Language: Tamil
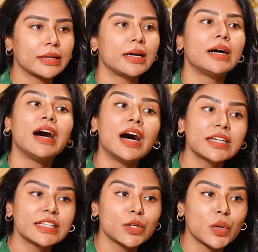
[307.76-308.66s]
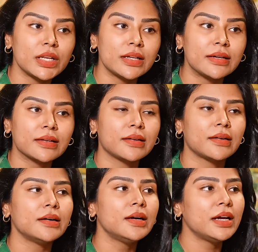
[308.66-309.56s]
இருக்கலாம் ஆர்கன் ஆயிலாக
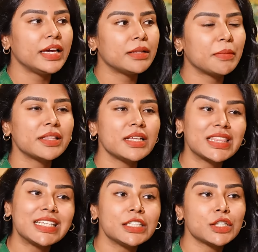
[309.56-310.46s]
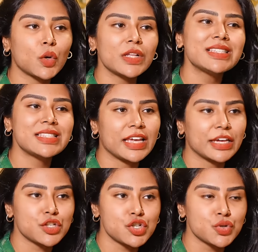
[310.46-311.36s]
இருக்கலாம் இந்த மாதிரி தின்னர் ஆயில்ஸ் தே
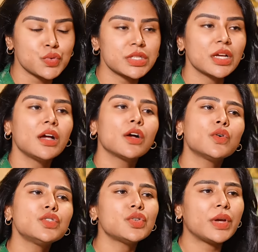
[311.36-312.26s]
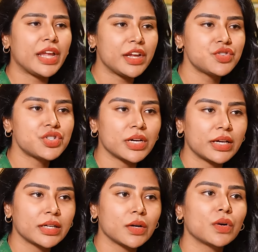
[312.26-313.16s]
கேன் சூஸ் கொஞ்சம்
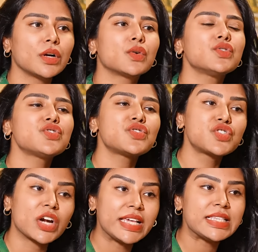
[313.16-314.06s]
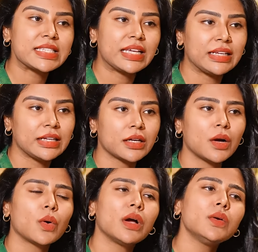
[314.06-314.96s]
ஏஜ்டாக இருக்கவங்க கொஞ்சம் ட்ரை ஸ்கின்
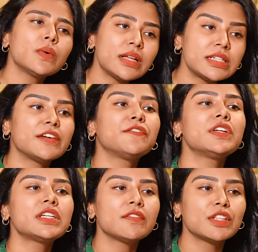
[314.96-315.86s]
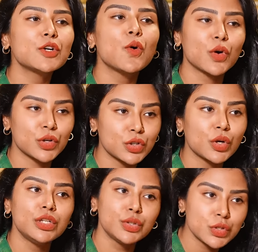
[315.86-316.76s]
இருக்கவங்க இவங்கெல்லாம் டெஃபினட்டாக வந்து கோகனட்
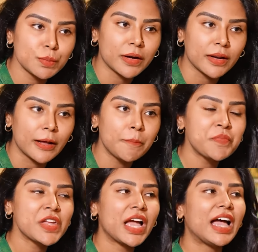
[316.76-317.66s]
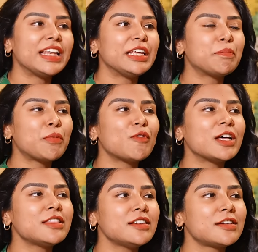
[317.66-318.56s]
ஆயில் யூஸ் பண்ணலாம் அண்ட் இப்போ
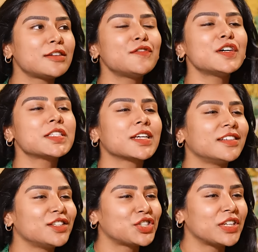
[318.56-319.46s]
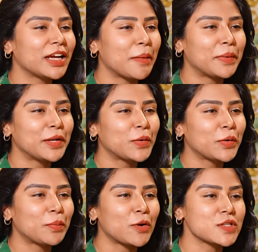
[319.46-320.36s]
வந்து ரிவர்ஸ் கண்டிஷனிங் அப்படின்னு
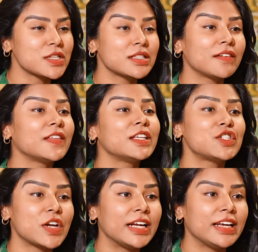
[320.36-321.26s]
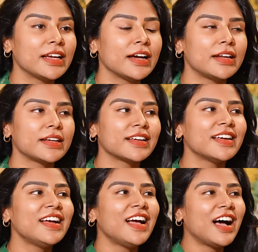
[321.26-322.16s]
ஒரு ப்ராசஸ் தான் வந்து ட்ரெண்டிங்காக
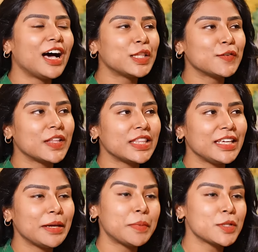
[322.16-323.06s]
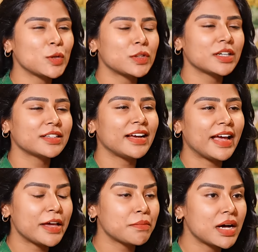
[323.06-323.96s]
இருக்குது அது வந்து எப்படி சொல்கிறாங்கன்னா
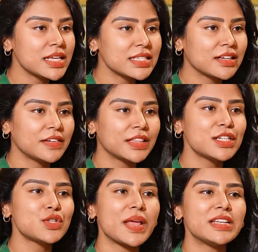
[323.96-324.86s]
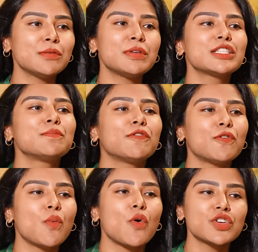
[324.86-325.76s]
ஹேர் மாஸ்க்கை வந்து டுவெண்ட்டி மினிட்ஸ்
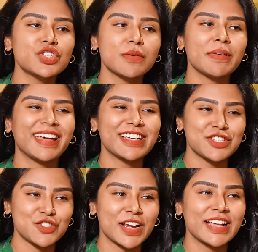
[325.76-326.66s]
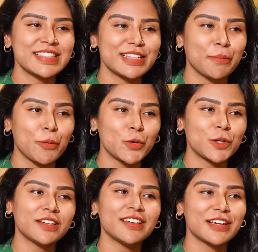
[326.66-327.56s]
பிஃபோர் வாஷ் நம்ம ஹேர் ஸ்ட்ராண்ட்ஸில்
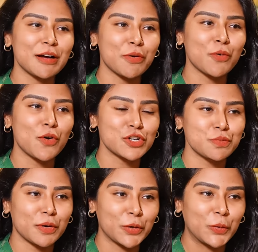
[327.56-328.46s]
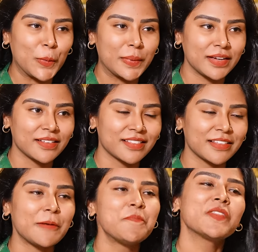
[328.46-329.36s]
போட்டுட்டு அதுக்கப்புறம் வாஷ் பண்ணணும்
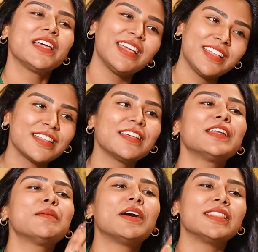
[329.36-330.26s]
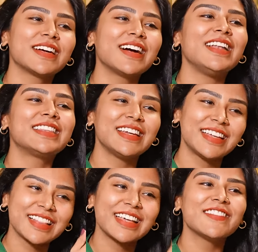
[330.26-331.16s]
அப்படிங்கிறது தான் இதை தான் நம்ம அந்த
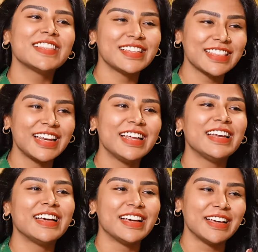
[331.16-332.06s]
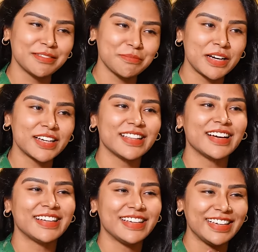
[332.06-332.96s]
காலத்துலேருந்தே வந்து வந்து தலையில்
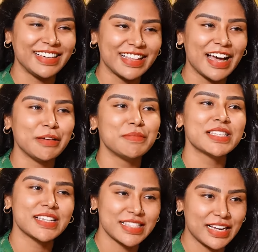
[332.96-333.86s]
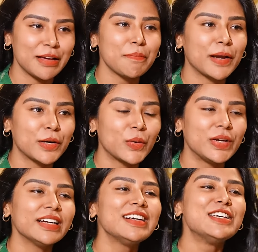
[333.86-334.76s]
மருதாணி இந்த ஹைபிஸ்கஸ் எல்லாம் பண்ணுவோம்
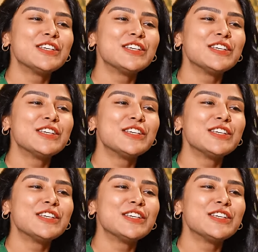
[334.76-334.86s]
இல்லையா